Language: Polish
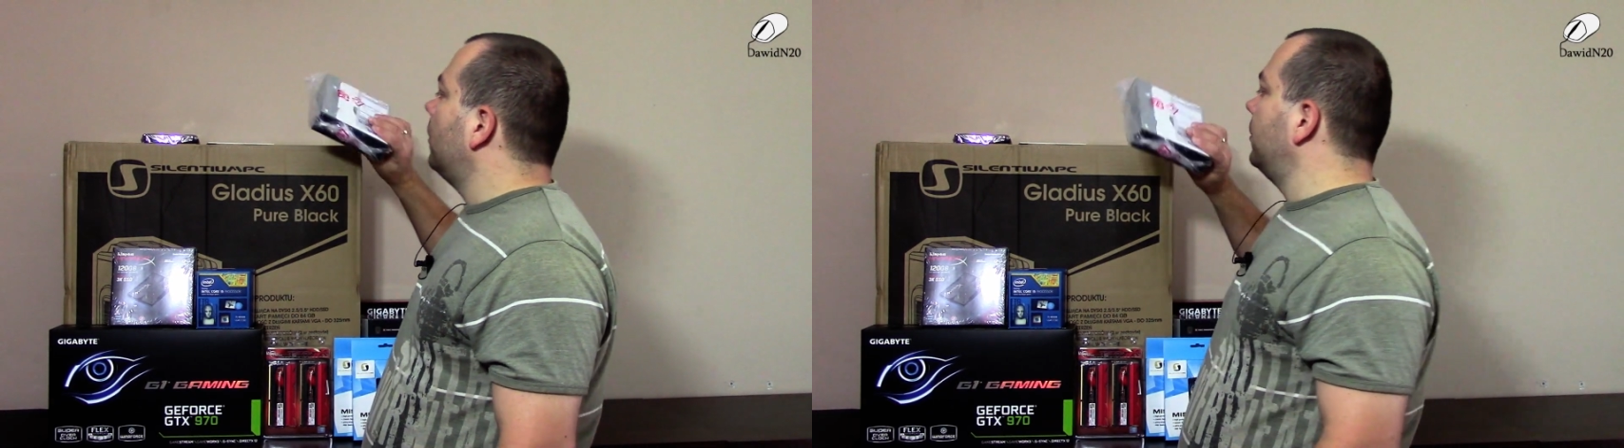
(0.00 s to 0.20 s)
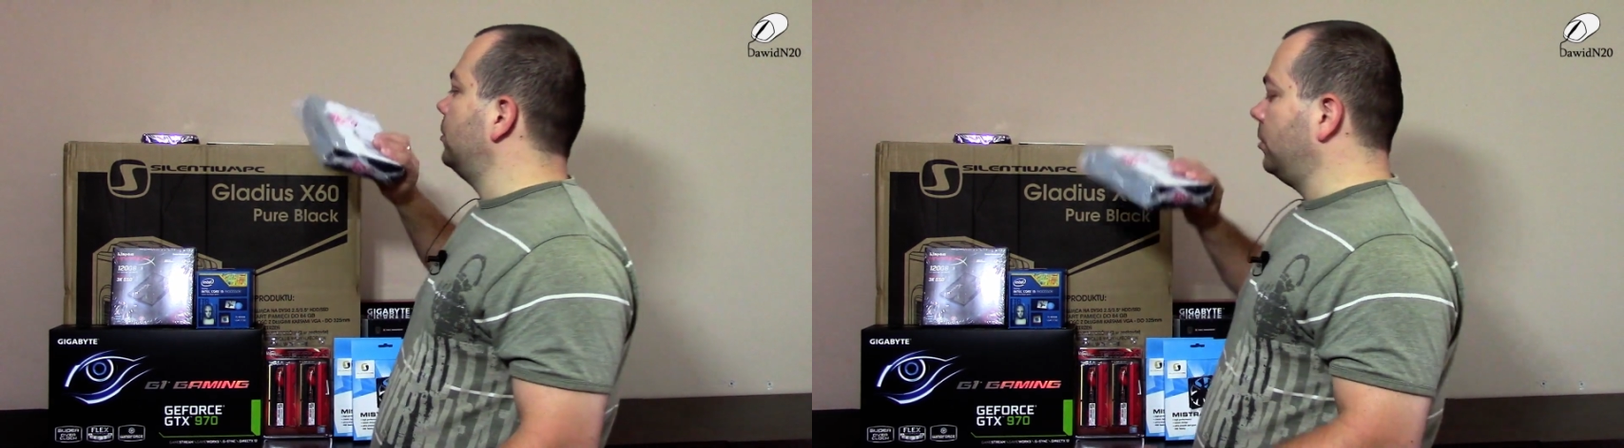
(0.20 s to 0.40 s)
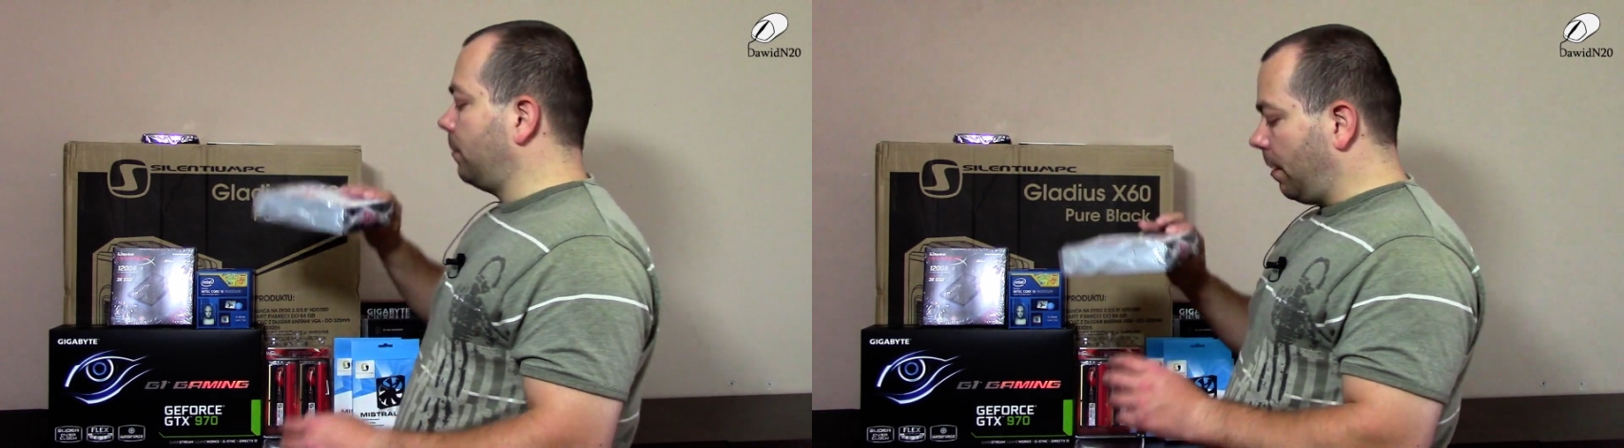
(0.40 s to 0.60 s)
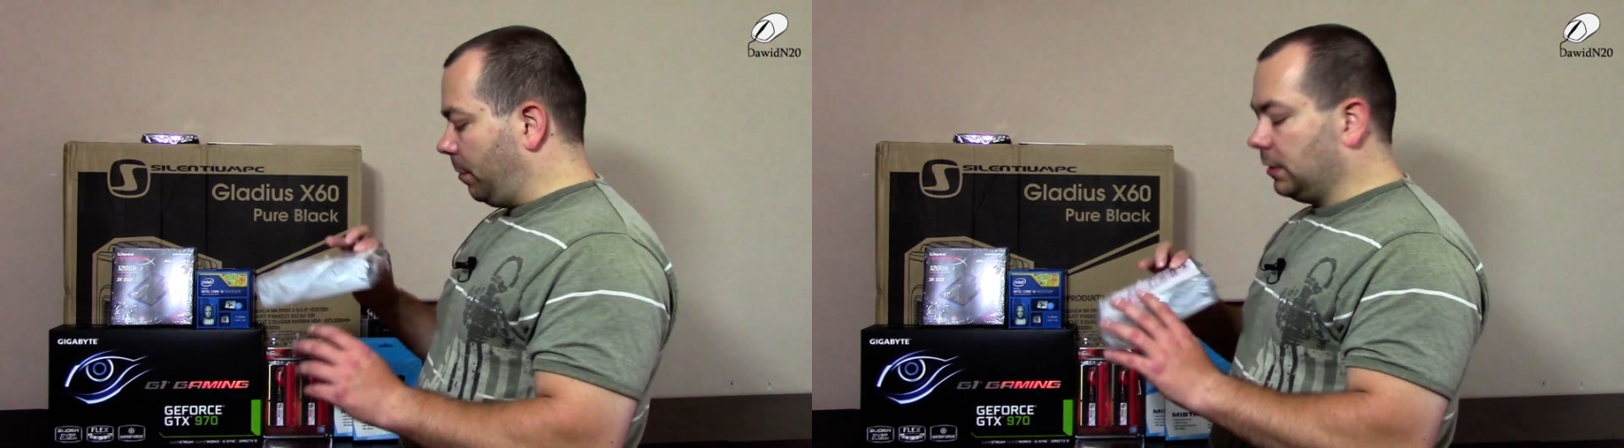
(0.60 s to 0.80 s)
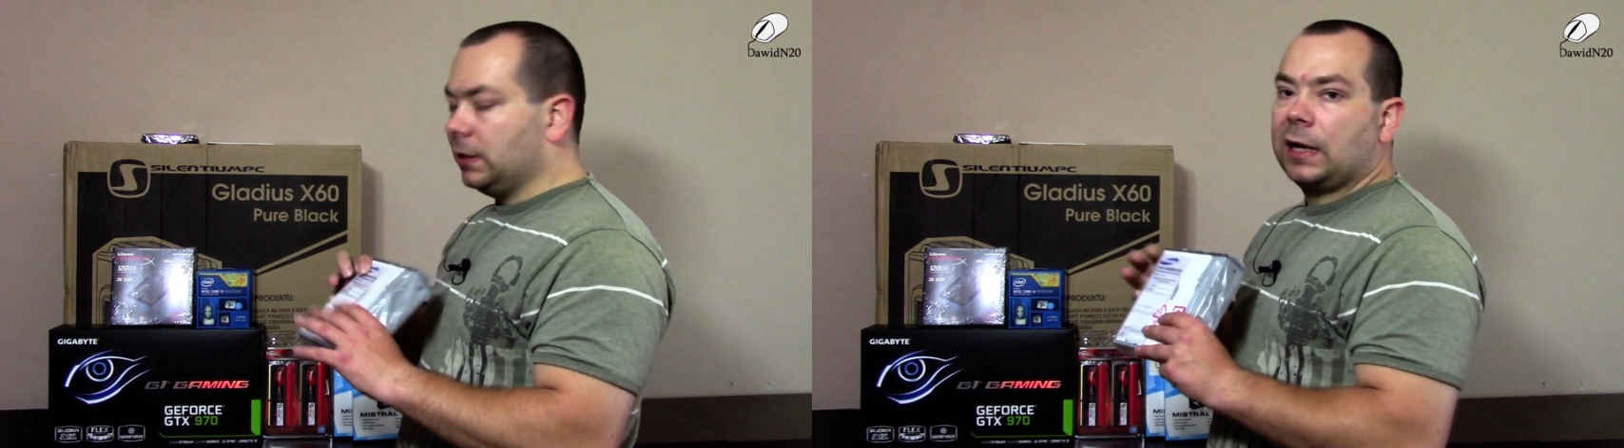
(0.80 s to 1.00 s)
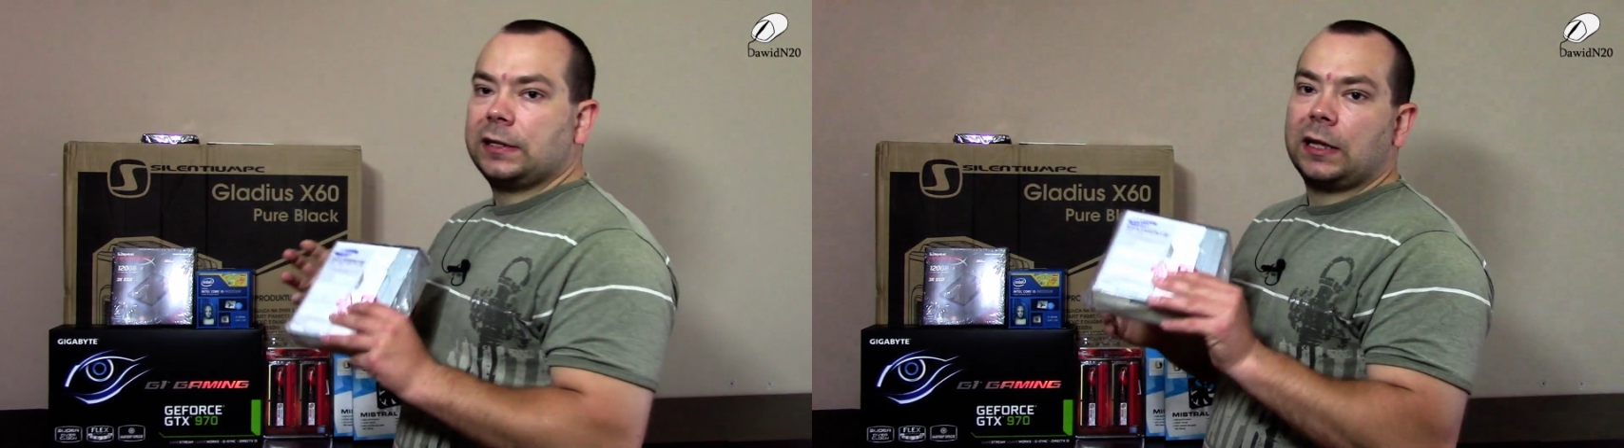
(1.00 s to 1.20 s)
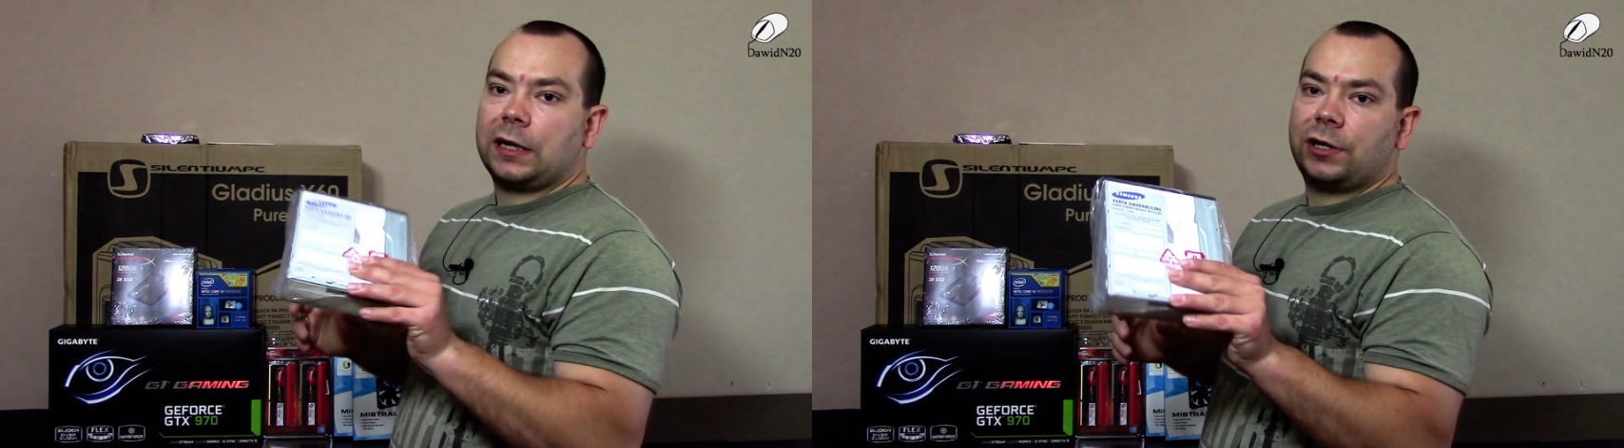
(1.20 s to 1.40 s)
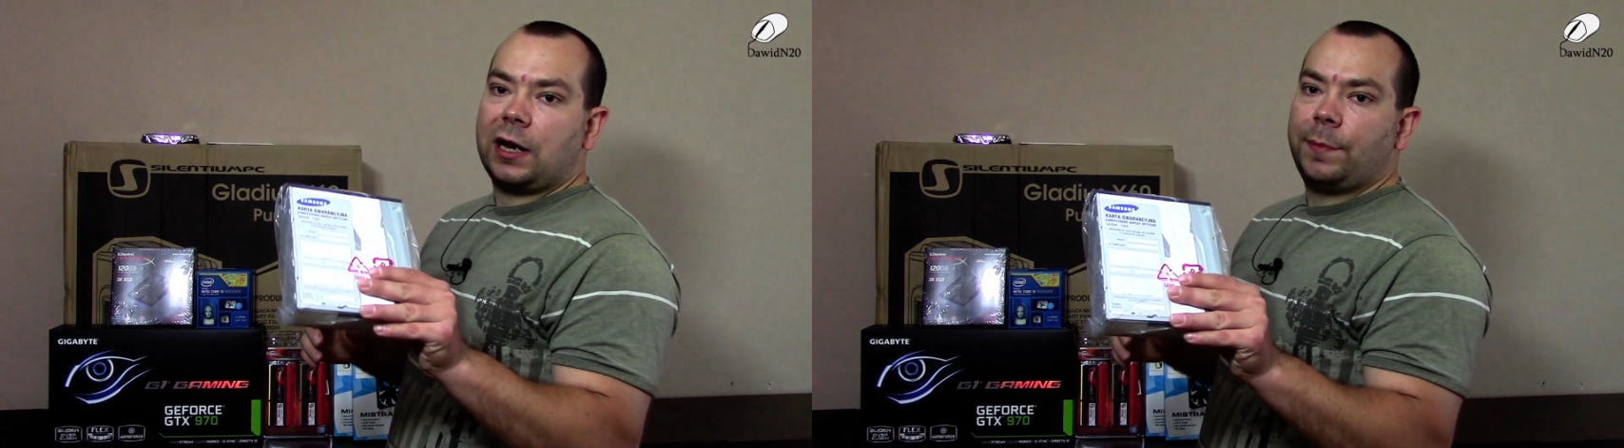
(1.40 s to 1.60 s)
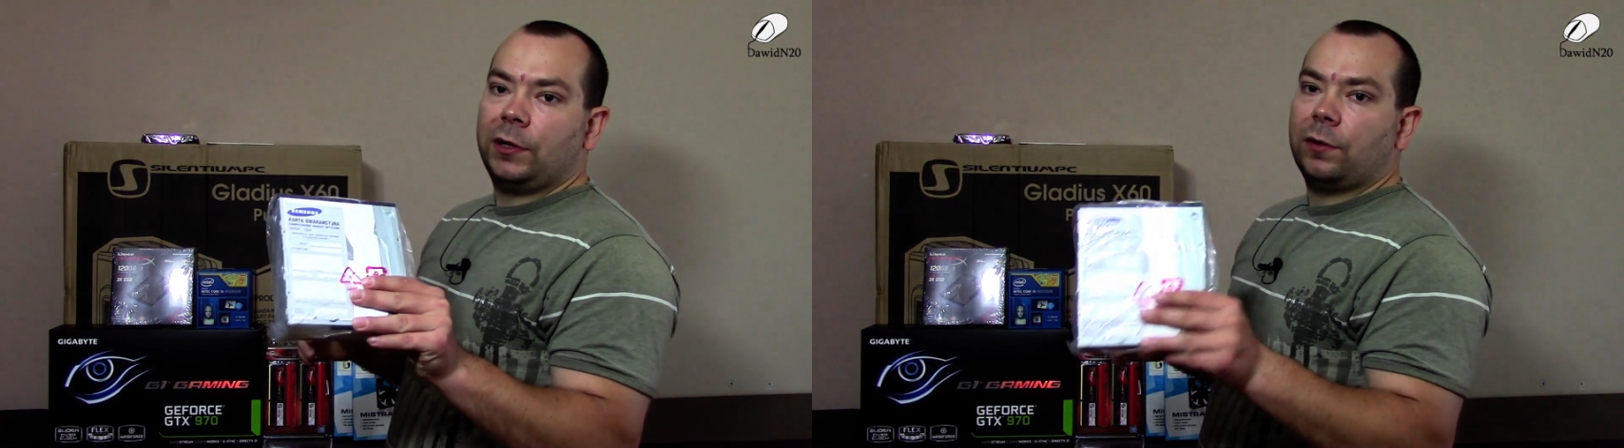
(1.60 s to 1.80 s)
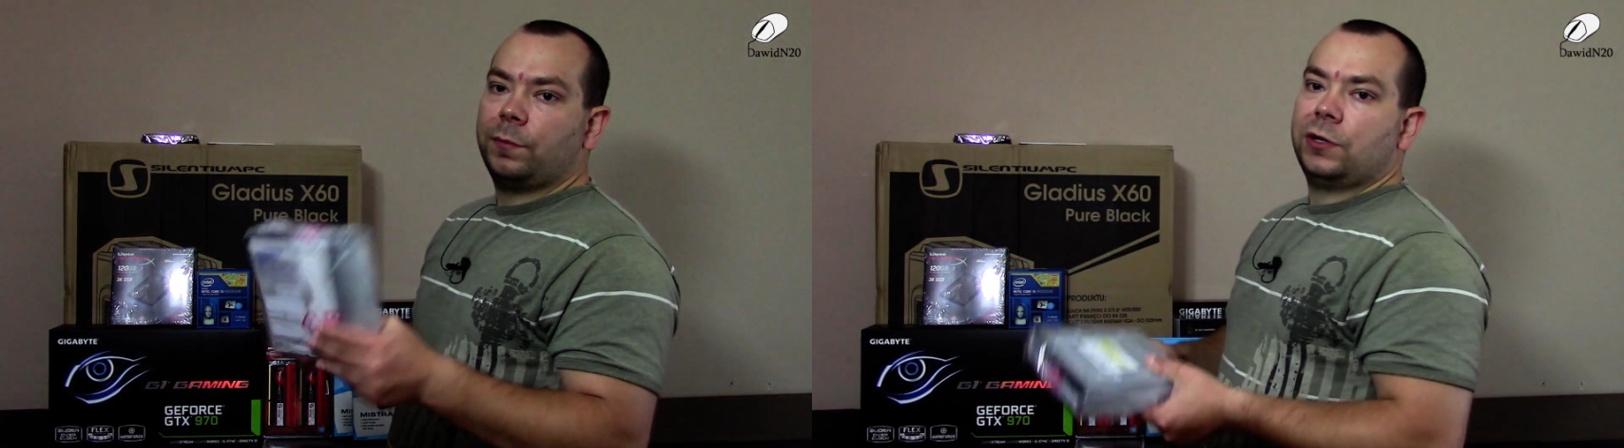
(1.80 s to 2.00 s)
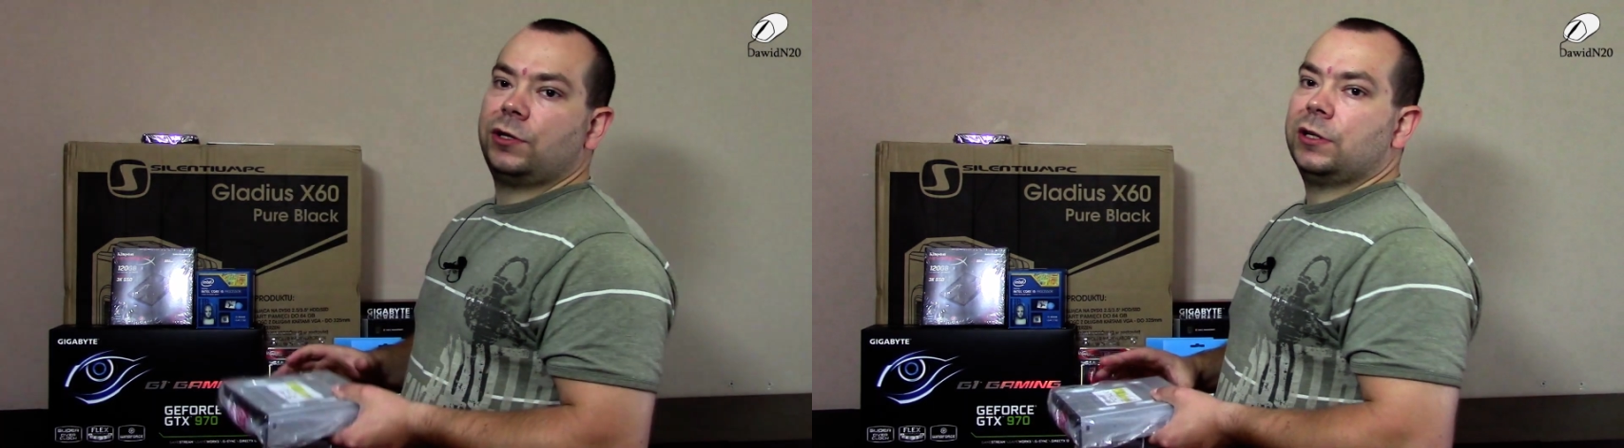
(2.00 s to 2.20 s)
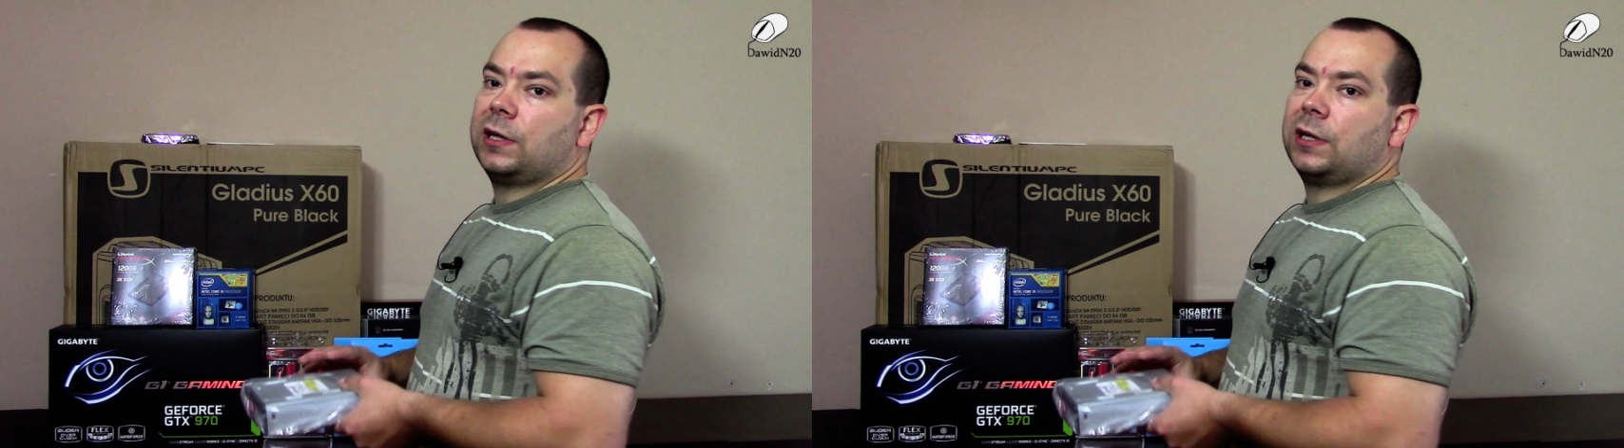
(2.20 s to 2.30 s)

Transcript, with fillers: No, będzie szybka prezentacja, także napęd optyczny